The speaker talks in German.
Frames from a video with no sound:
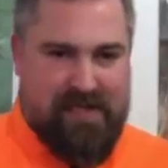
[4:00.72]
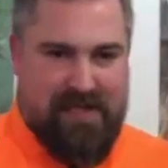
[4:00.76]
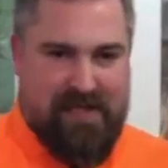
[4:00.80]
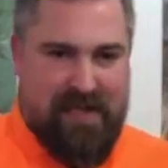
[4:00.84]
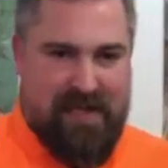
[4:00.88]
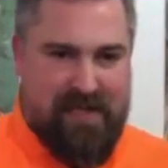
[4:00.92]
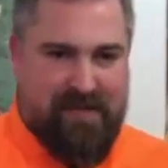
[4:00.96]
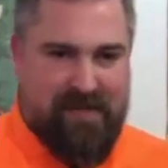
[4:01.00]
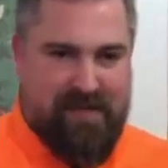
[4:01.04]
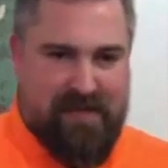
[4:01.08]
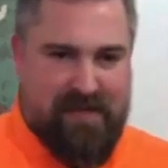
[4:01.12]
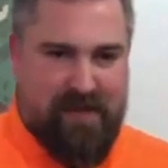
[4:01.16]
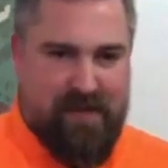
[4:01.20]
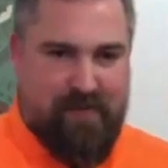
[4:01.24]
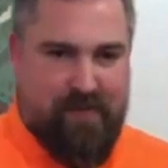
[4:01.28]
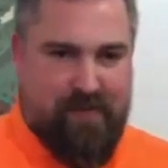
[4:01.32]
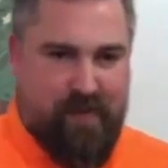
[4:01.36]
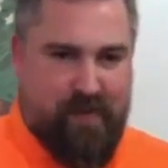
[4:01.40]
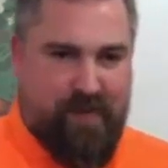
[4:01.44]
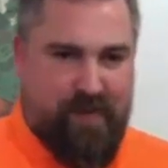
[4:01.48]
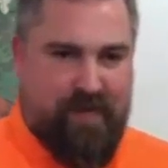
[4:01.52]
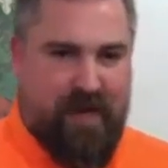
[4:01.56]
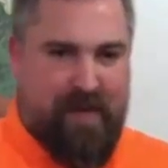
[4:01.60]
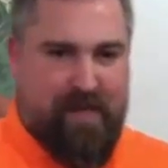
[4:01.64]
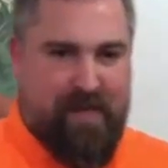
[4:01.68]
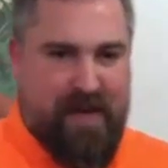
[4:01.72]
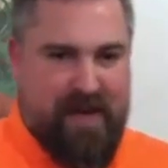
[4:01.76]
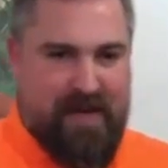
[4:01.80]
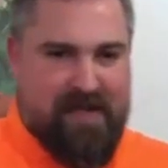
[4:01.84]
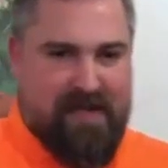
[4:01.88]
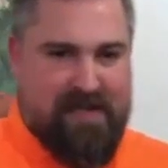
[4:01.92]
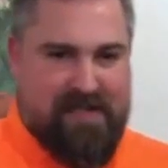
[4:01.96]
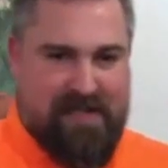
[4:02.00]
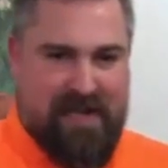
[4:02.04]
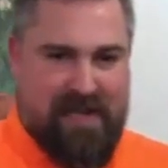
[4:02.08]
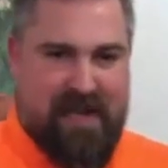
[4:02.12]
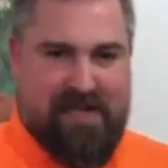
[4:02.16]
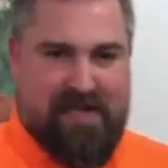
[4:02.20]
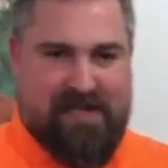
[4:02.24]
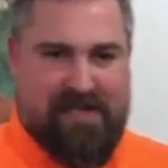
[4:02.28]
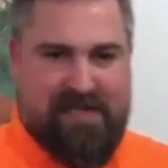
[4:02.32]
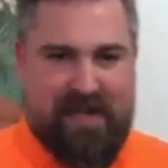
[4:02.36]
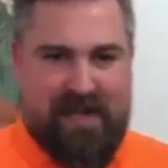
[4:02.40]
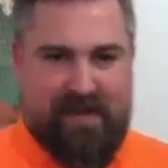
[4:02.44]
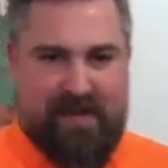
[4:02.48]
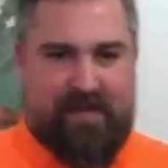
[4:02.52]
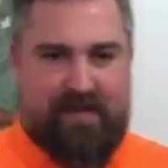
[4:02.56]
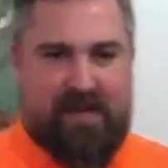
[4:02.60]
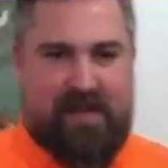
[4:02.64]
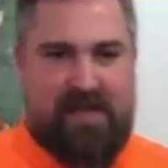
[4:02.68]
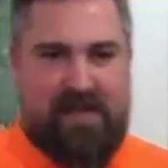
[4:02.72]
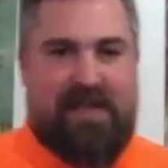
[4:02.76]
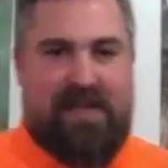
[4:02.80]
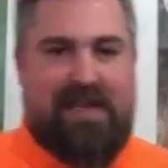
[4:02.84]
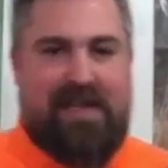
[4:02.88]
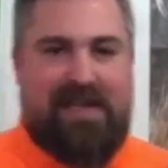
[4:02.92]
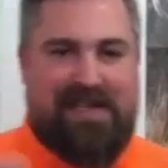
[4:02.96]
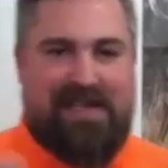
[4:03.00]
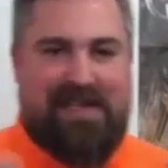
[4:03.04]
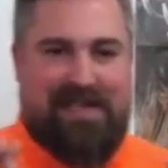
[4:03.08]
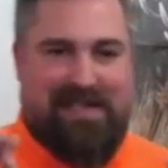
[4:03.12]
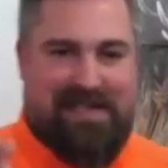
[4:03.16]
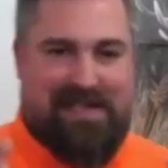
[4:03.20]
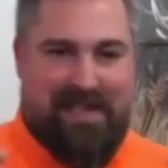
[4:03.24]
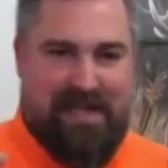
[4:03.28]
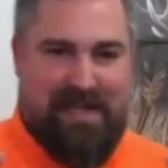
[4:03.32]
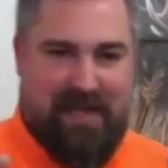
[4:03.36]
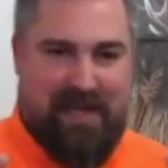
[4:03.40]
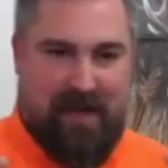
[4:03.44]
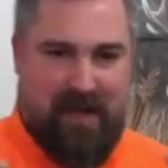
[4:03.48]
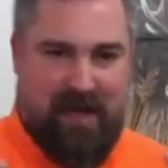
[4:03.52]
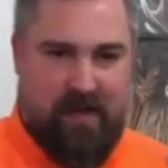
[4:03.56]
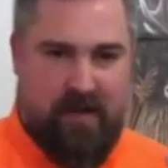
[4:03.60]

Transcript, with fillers: das, was der Prüfer am Ende des Tages sehen will. Sicher.